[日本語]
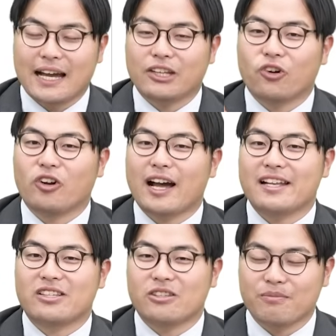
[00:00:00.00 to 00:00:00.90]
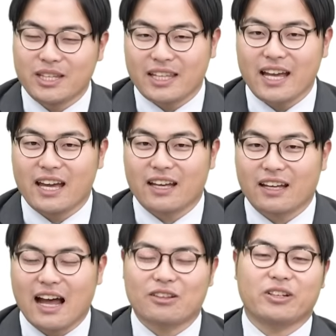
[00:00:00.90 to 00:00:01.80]
解答解説見て、
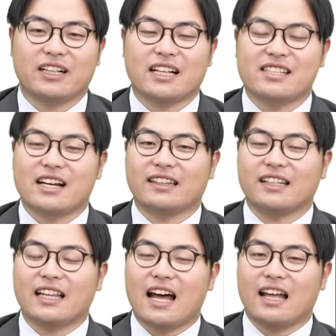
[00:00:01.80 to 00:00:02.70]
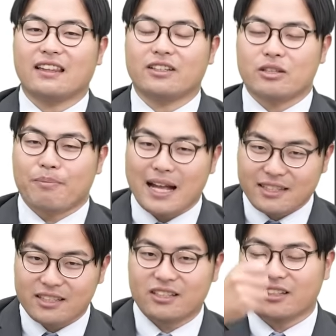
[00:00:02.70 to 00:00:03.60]
あ、解き方違ってたって言って
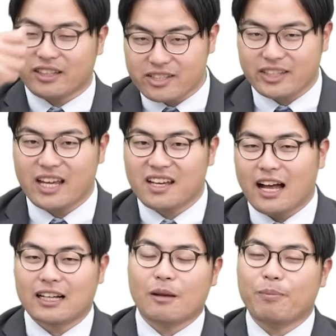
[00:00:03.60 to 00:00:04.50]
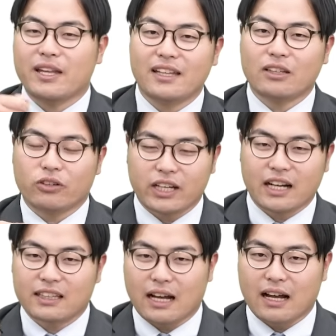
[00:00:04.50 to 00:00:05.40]
バツってして、赤ペンで解き
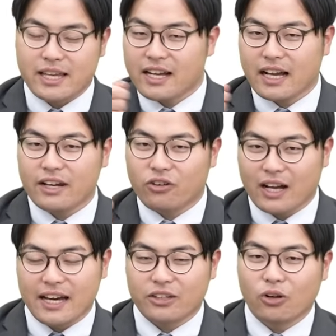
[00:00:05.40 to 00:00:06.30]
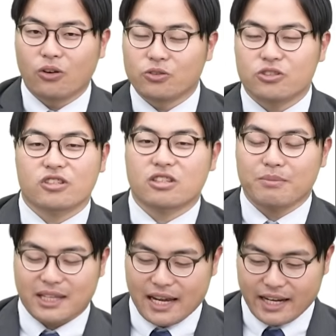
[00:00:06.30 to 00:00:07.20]
方、正解の回答を写す
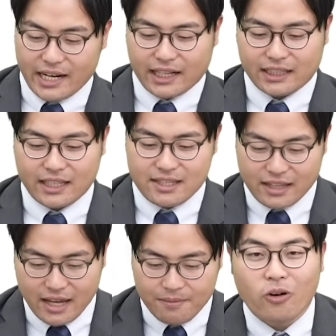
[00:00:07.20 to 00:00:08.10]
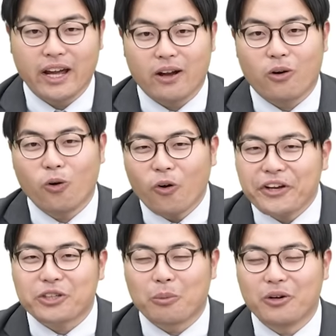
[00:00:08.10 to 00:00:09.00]
みたいなやり方ですね。これ
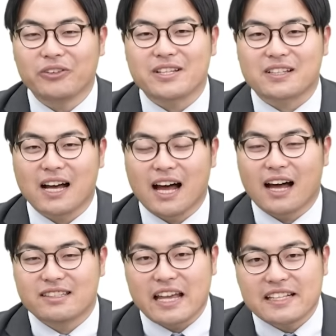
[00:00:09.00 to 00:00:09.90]
多いと思うんですが、成